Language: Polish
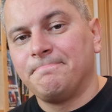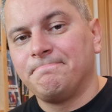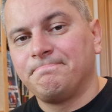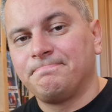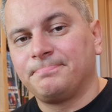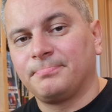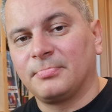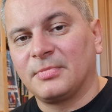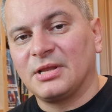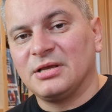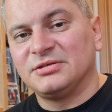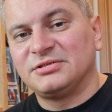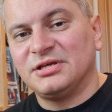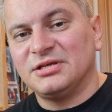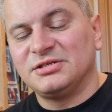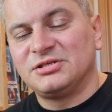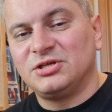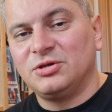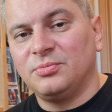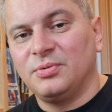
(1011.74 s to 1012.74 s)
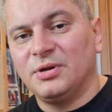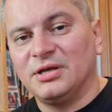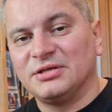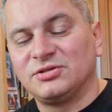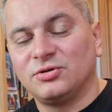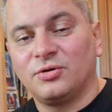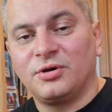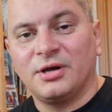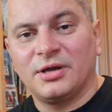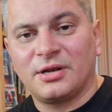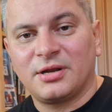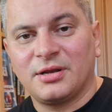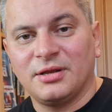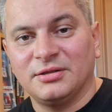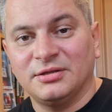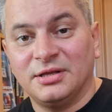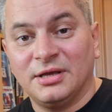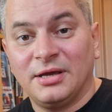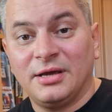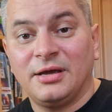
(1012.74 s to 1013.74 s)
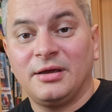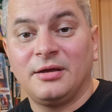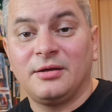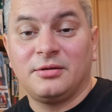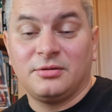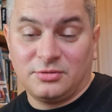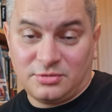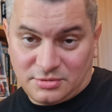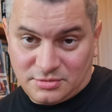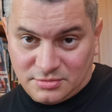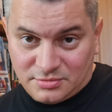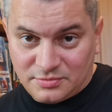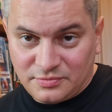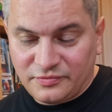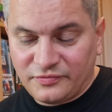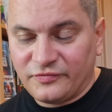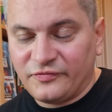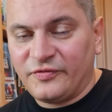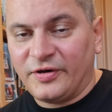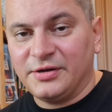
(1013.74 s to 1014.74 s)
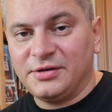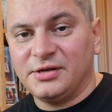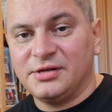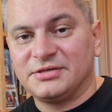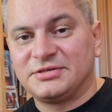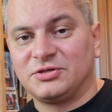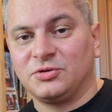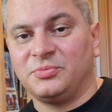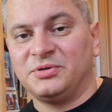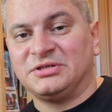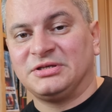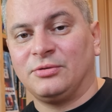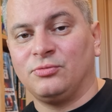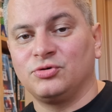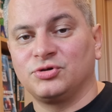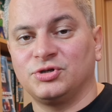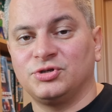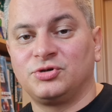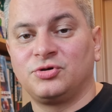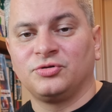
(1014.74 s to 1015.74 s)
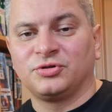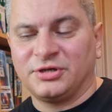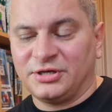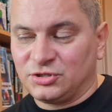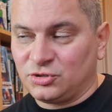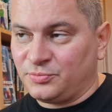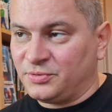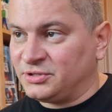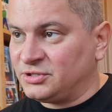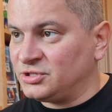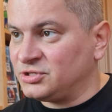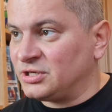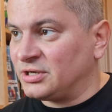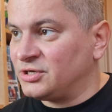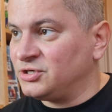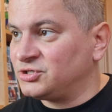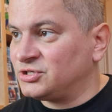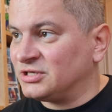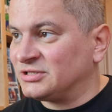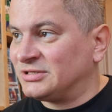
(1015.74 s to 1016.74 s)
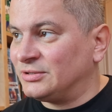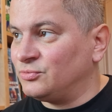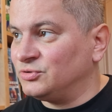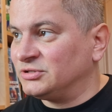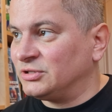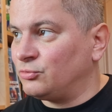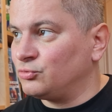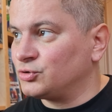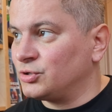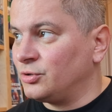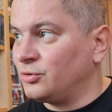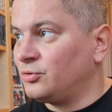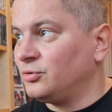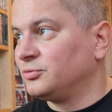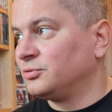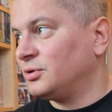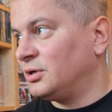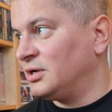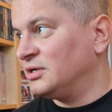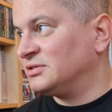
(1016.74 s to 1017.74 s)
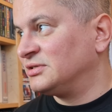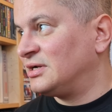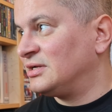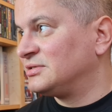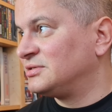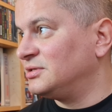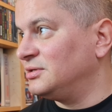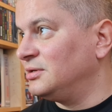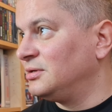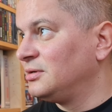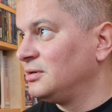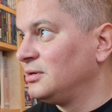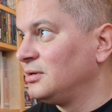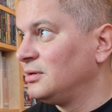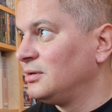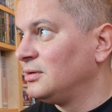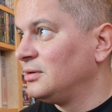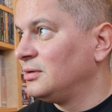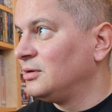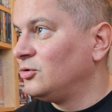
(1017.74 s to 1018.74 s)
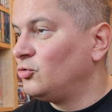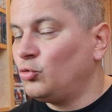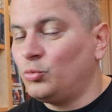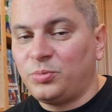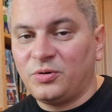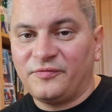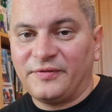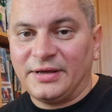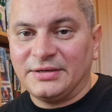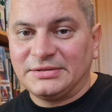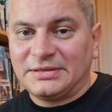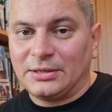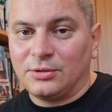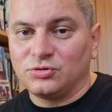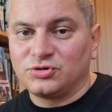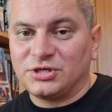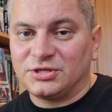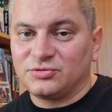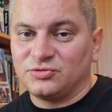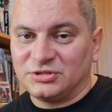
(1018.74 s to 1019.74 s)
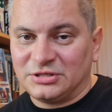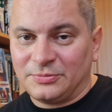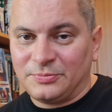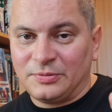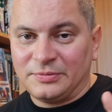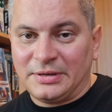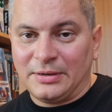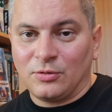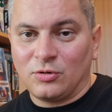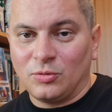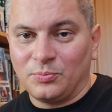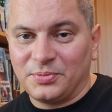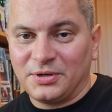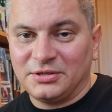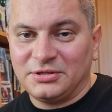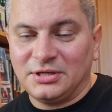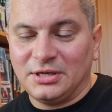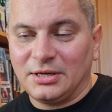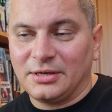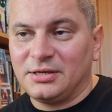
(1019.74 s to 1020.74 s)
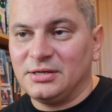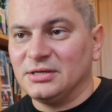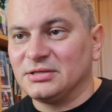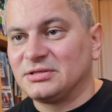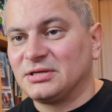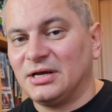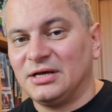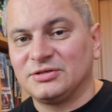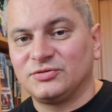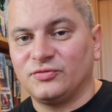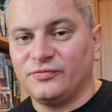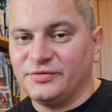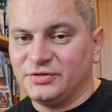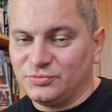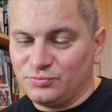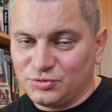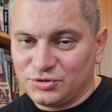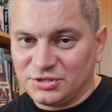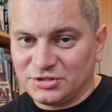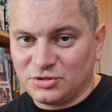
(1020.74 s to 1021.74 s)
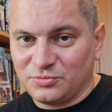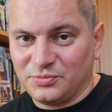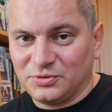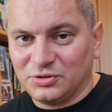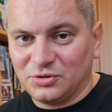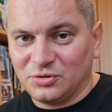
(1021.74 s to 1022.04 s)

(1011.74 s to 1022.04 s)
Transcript: mm, Sensible Soccer D. Fajnie jest sobie założyć konto. Ja sobie też jakiś czas temu założyłem konto, ale z racji upływającego czasu. Zapomniałem kompletnie, jakie jest hasło, więc muszę sobie to